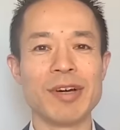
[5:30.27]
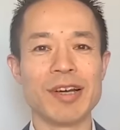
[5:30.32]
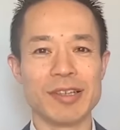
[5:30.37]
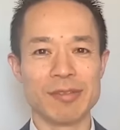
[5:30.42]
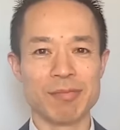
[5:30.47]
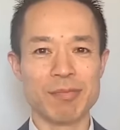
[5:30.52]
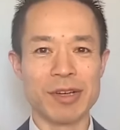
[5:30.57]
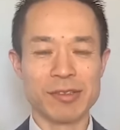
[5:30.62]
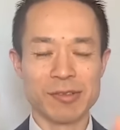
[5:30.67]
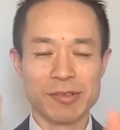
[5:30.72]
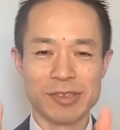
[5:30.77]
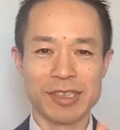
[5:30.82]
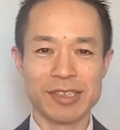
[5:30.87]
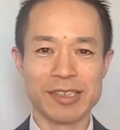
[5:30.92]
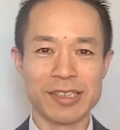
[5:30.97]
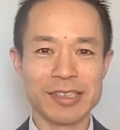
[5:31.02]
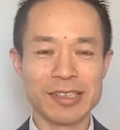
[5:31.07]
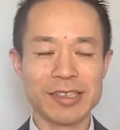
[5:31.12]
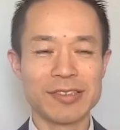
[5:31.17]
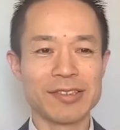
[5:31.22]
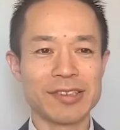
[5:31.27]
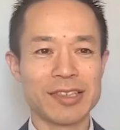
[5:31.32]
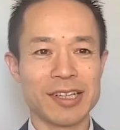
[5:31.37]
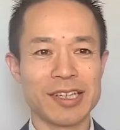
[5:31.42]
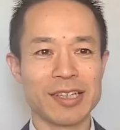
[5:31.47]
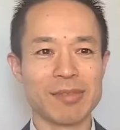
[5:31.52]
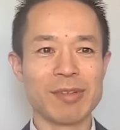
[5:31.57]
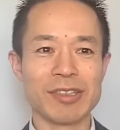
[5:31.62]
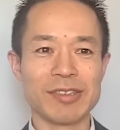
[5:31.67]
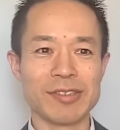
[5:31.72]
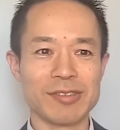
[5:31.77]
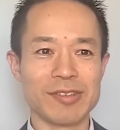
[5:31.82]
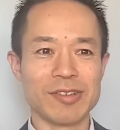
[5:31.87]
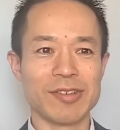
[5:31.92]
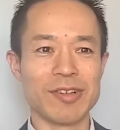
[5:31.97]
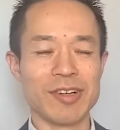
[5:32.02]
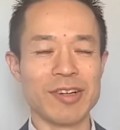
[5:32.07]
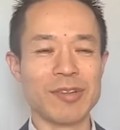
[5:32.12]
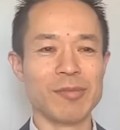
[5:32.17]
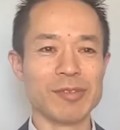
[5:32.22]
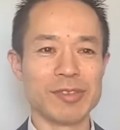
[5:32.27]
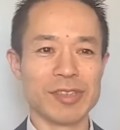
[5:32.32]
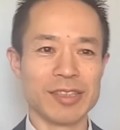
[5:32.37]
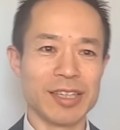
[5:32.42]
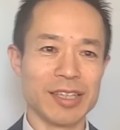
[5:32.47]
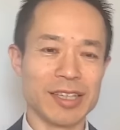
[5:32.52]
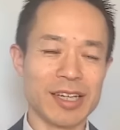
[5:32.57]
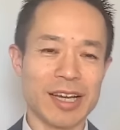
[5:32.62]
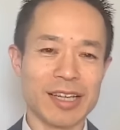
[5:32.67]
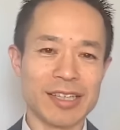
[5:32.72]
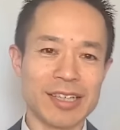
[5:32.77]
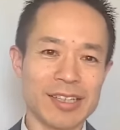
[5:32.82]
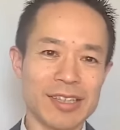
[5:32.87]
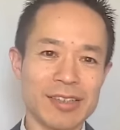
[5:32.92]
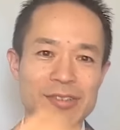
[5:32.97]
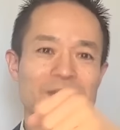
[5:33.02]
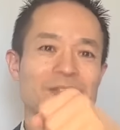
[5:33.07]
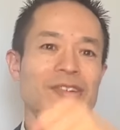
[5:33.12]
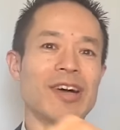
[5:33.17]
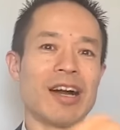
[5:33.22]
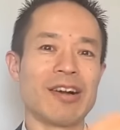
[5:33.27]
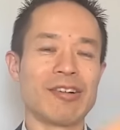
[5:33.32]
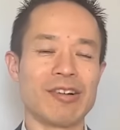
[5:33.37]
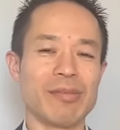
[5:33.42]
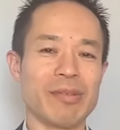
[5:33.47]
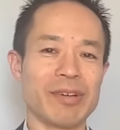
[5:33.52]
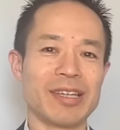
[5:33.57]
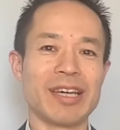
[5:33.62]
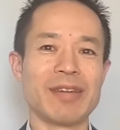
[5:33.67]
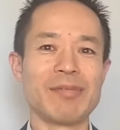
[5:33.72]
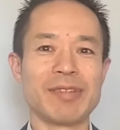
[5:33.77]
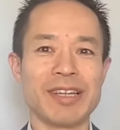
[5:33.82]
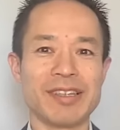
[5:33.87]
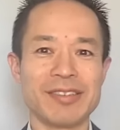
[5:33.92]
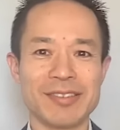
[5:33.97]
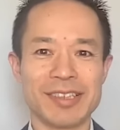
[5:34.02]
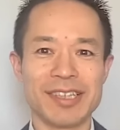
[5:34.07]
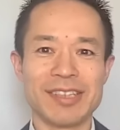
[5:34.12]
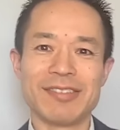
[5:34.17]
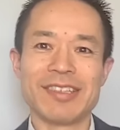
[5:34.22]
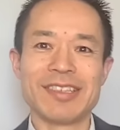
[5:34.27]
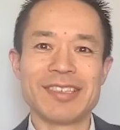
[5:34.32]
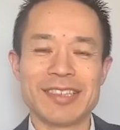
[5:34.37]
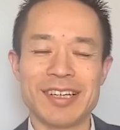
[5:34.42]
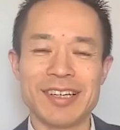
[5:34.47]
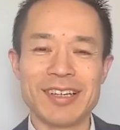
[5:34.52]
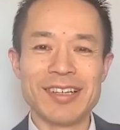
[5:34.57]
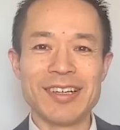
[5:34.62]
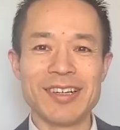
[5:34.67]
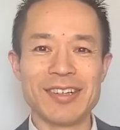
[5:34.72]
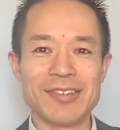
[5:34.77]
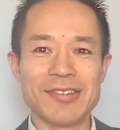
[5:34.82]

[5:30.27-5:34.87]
まあ当然ですけど、キャリーバッグを持ってて階段でこう運べないみたいな時に私が